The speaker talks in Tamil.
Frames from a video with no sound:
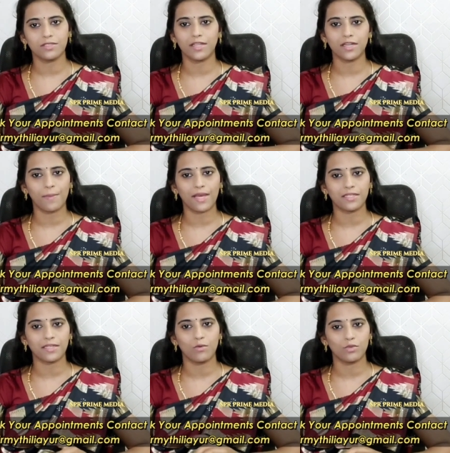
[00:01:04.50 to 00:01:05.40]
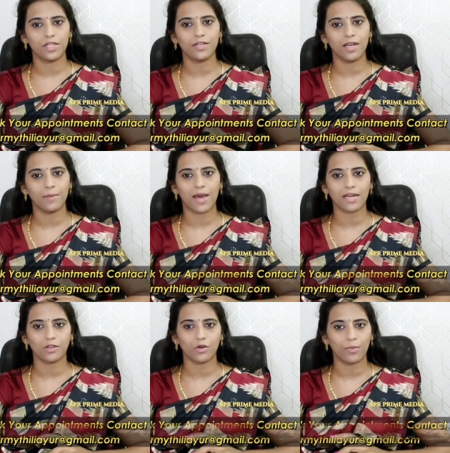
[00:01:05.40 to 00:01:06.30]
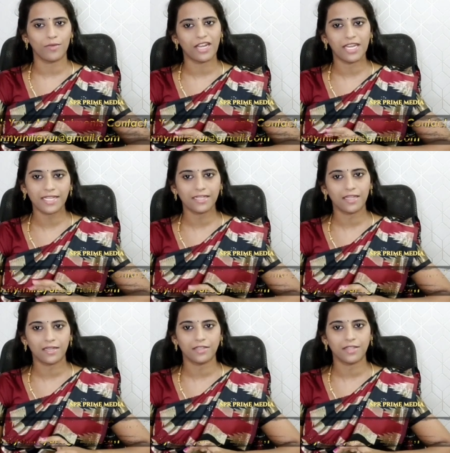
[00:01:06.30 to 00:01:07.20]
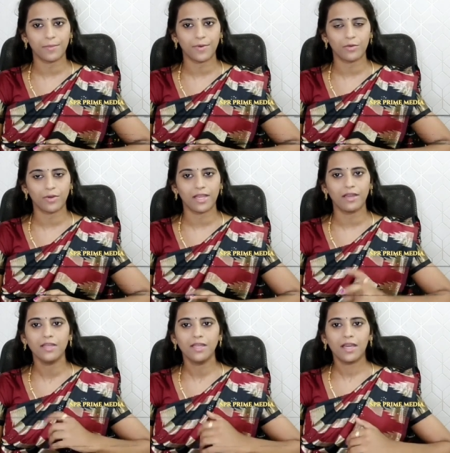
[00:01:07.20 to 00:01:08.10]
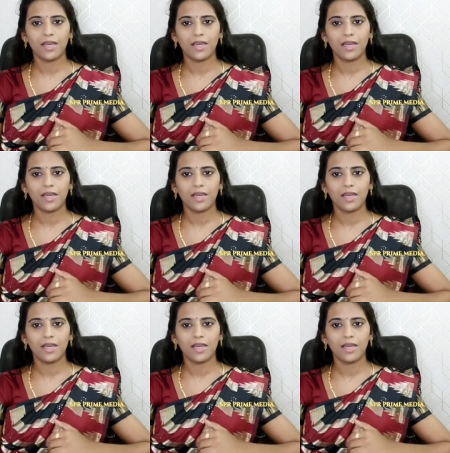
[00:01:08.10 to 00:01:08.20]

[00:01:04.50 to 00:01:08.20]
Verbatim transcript: ஒரு சிலருக்கு பாத்தீங்கன்னா உதடுகள் பார்க்க ரொம்ப வெள்ளை கலர்ல தென்படும் இல்லையா